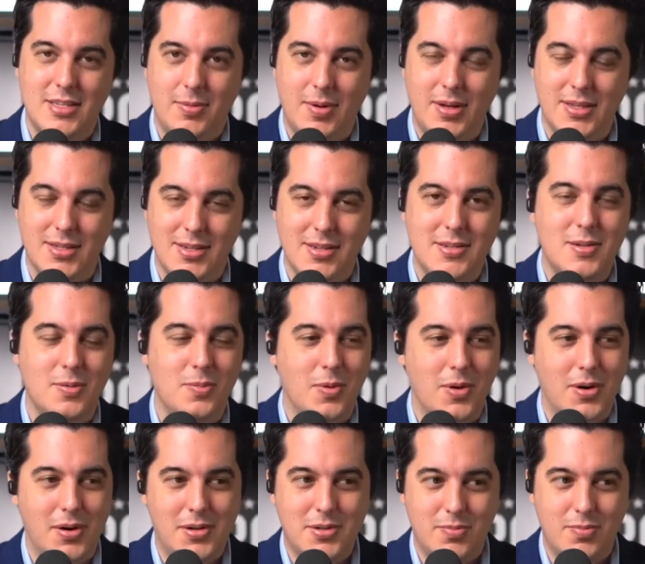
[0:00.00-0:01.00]
Come
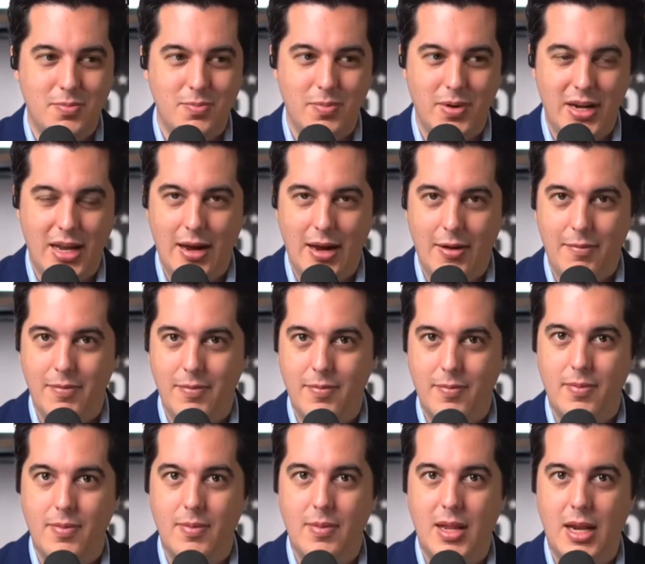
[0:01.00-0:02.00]
funziona il sistema di
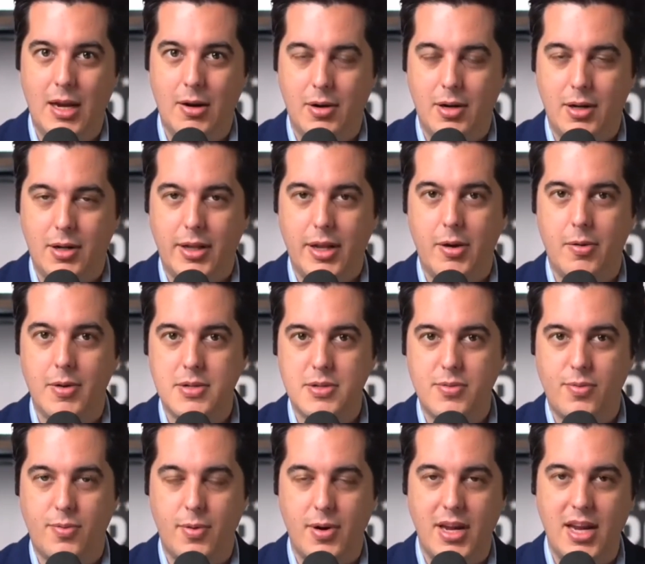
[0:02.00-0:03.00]
autorizzazione a
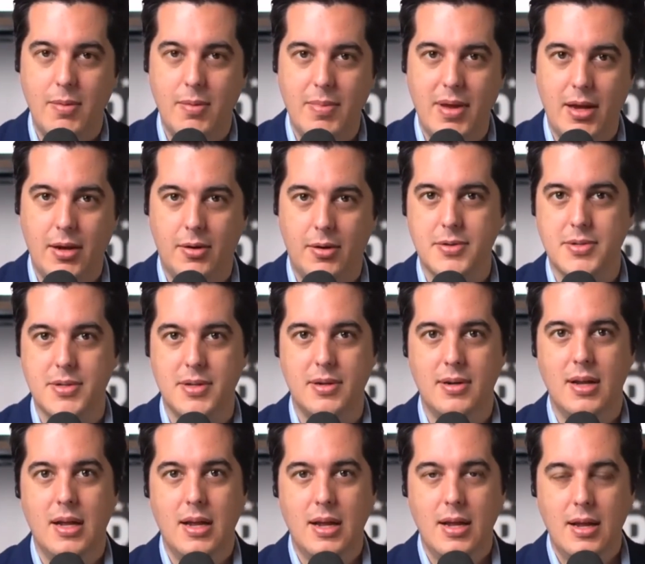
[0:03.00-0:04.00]
leggere le email del
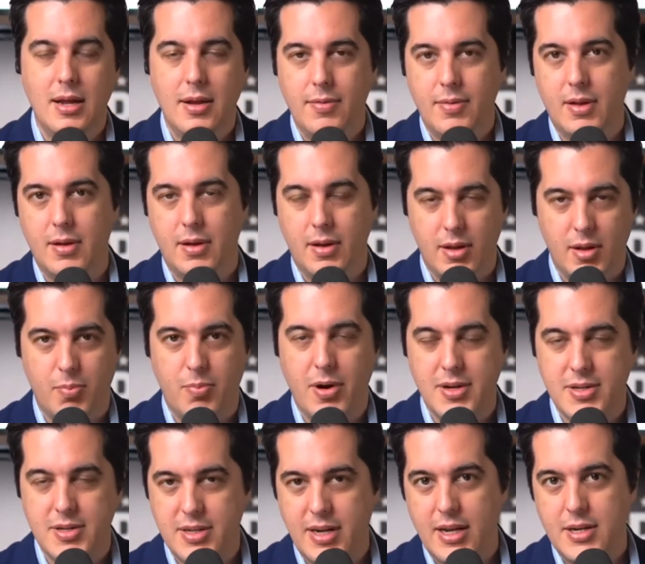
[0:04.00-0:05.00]
presidente?
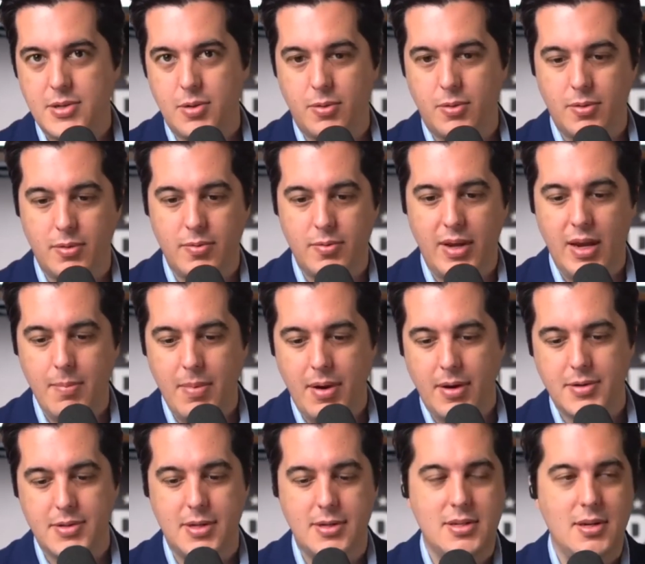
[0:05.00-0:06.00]
Ricordate quando
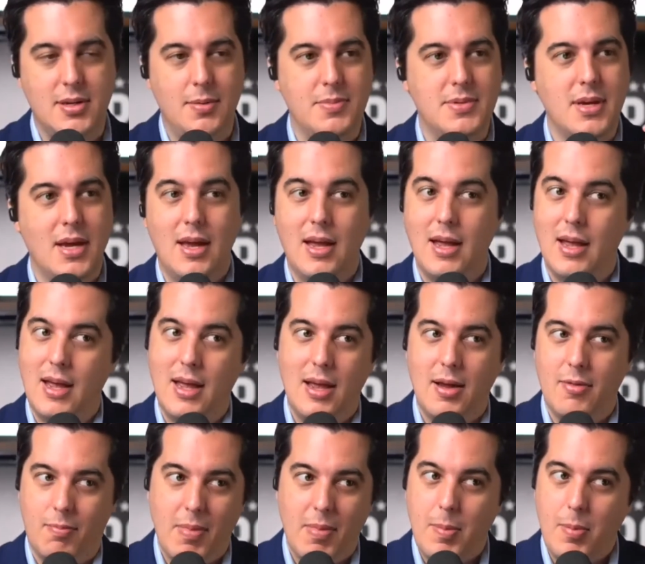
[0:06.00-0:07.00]
Hillary Clinton
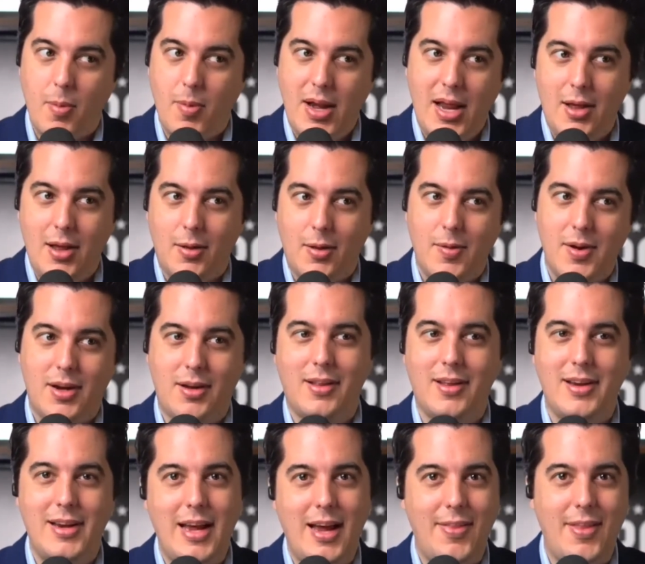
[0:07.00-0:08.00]
aveva quel server di
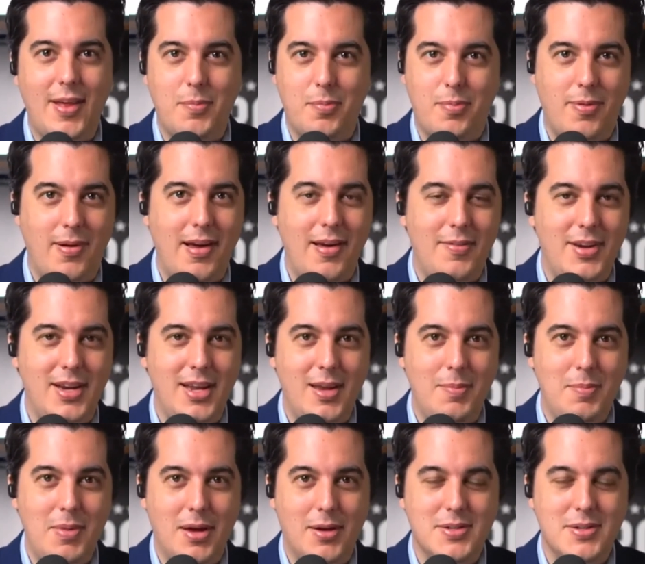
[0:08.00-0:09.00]
posta elettronica
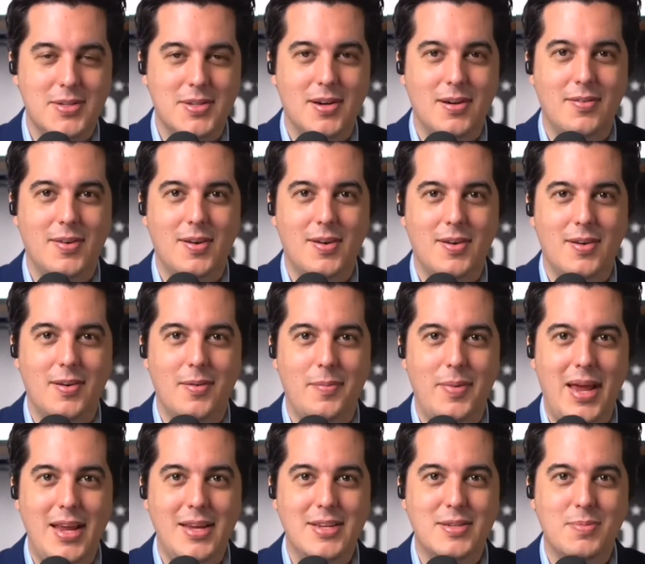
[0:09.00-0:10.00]
privato nel suo
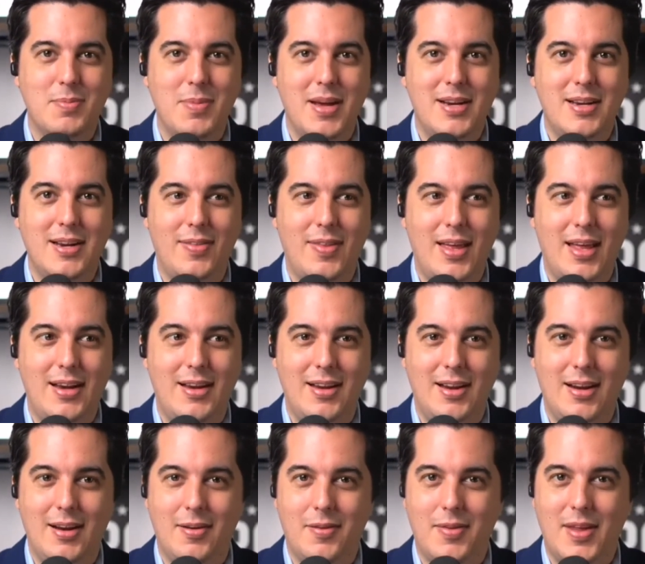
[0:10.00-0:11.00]
seminterrato e
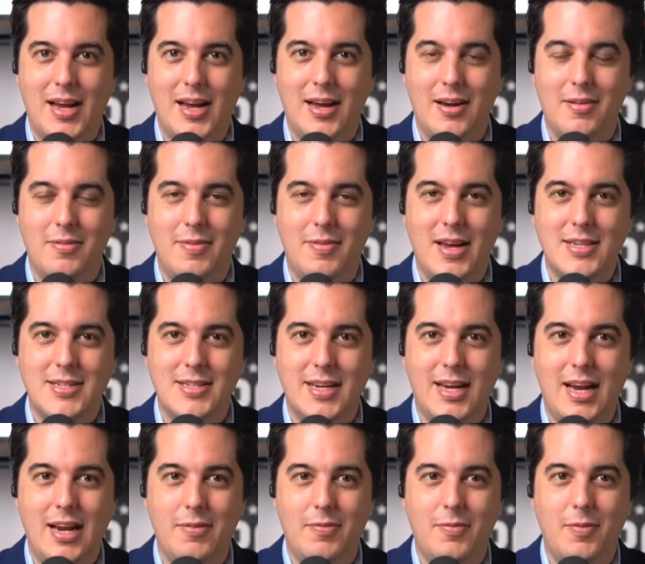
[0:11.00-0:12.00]
poi, quando ha
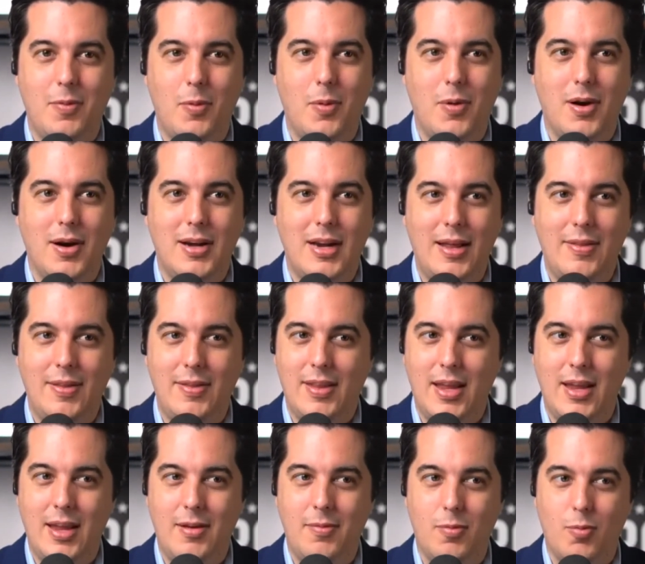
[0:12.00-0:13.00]
saputo che era
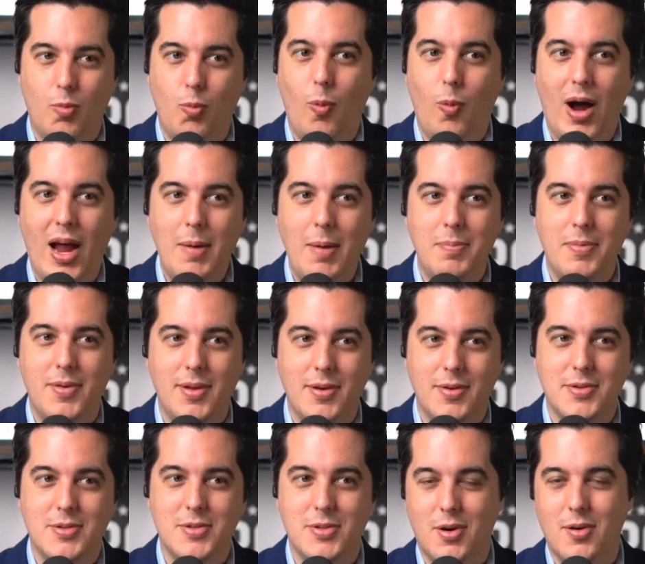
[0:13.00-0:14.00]
indagata per questo
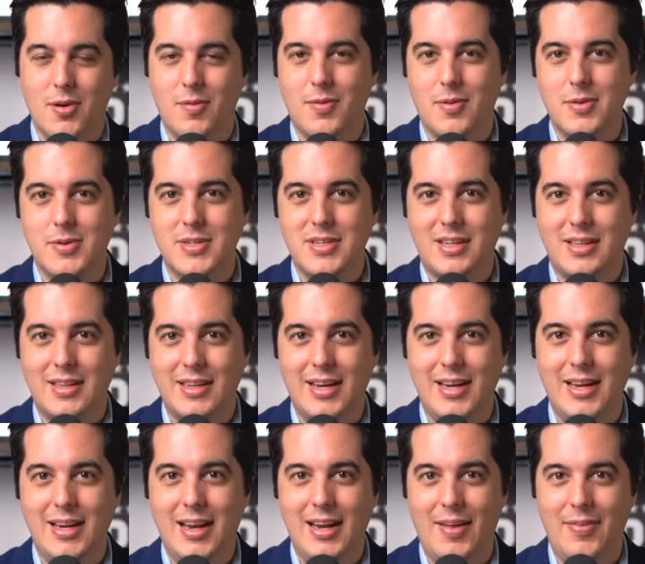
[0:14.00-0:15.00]
server, ha fatto
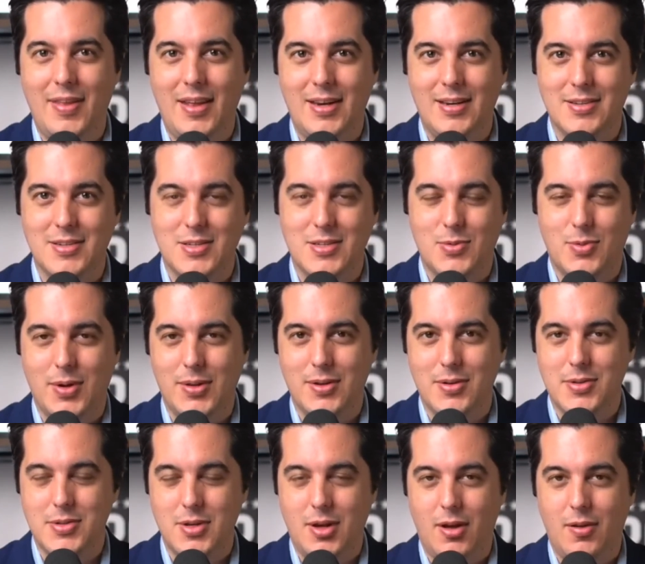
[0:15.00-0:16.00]
ripulire quei server e
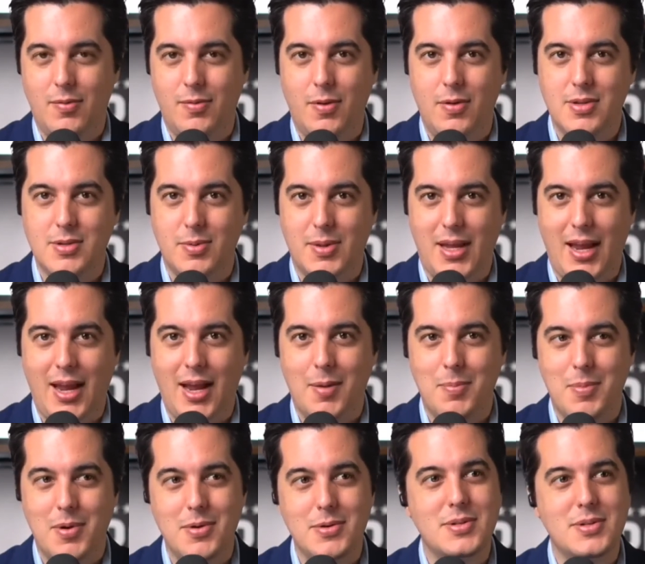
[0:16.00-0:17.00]
ha fatto distruggere a
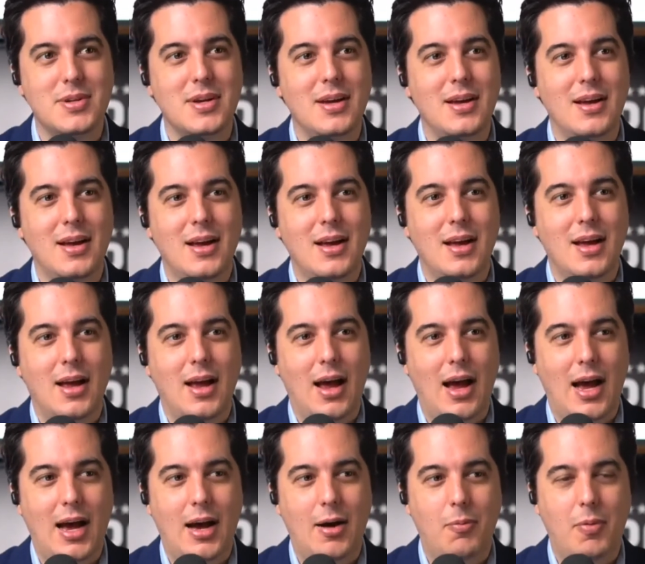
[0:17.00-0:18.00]
colpi di mazzette i
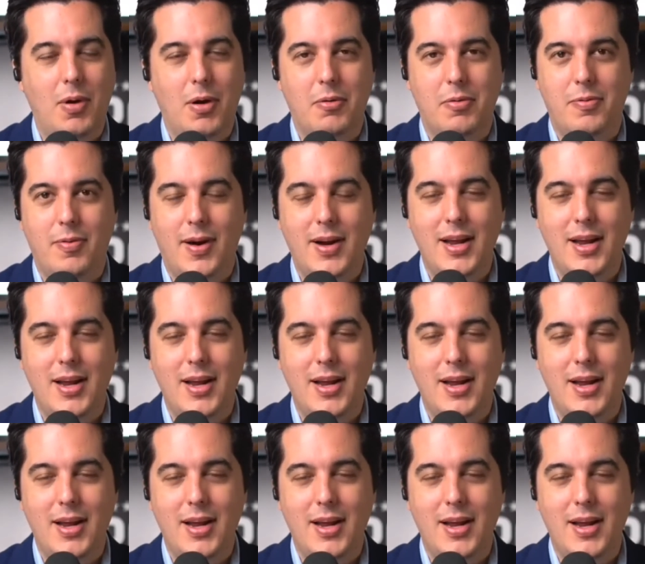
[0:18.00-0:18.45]
cellulari?